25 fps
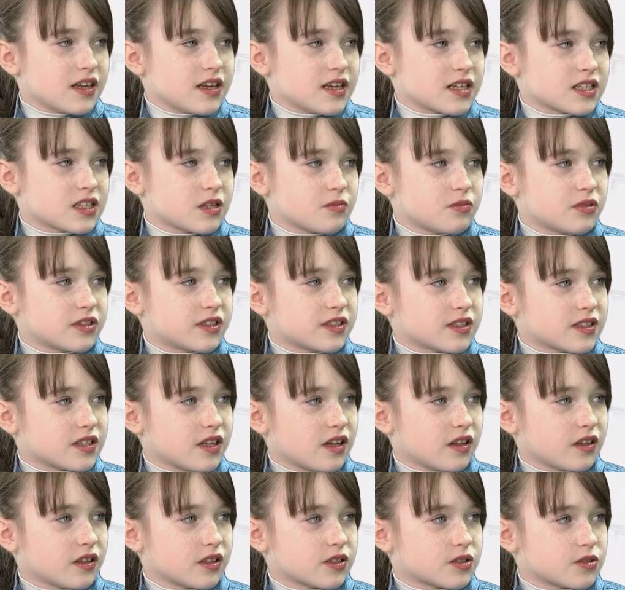Если бы ты
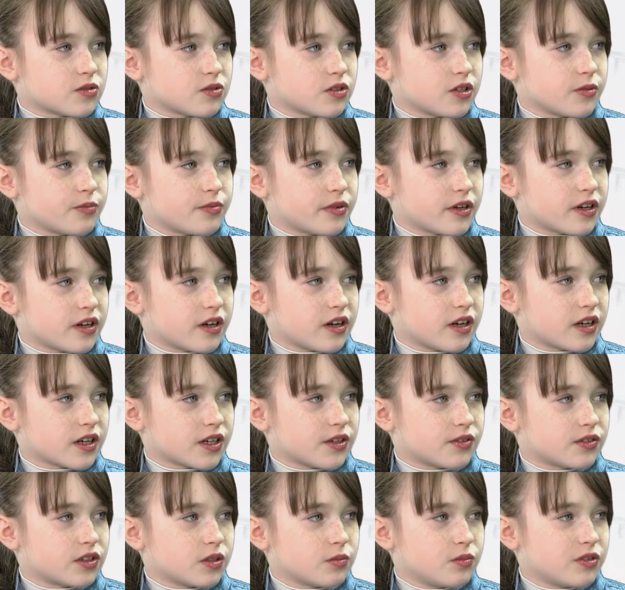знала историю про
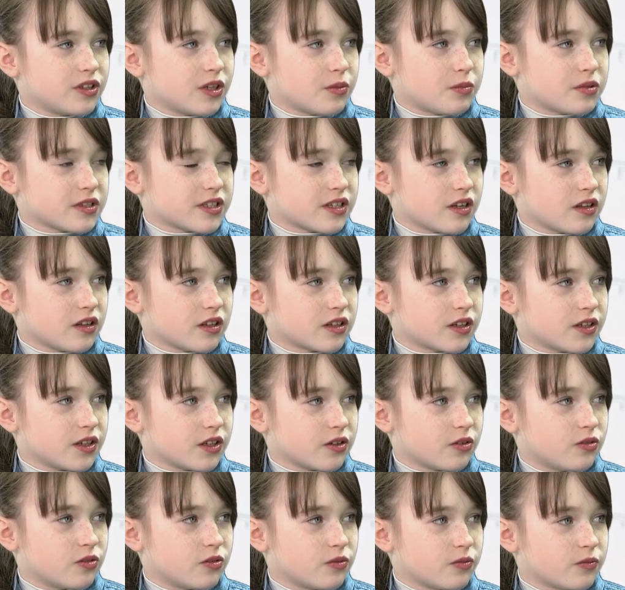Харьков, ты бы написала
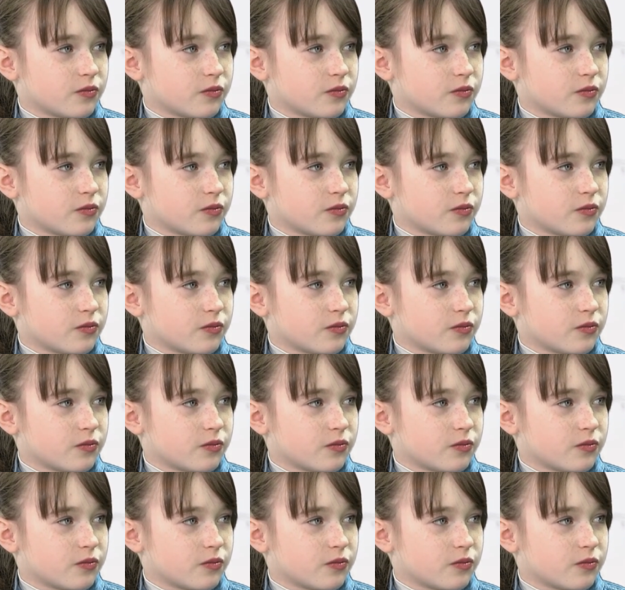книгу?